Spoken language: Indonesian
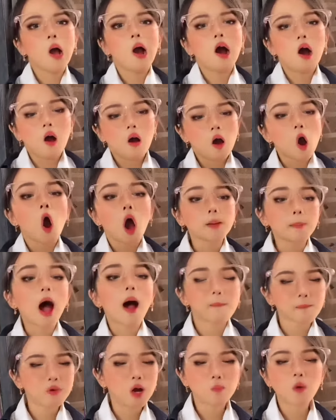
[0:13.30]
Buat yang lain
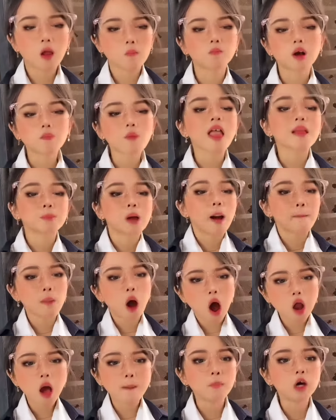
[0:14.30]
buka buku paketnya
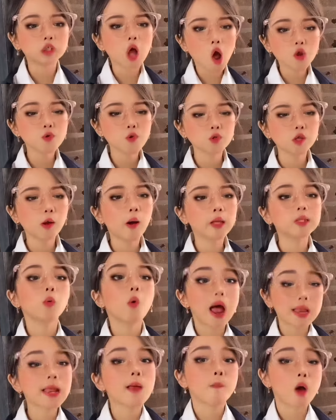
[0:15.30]
halaman 132.
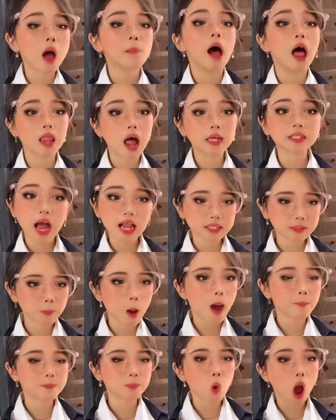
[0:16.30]
Kita bakal belajar bab 2, oke?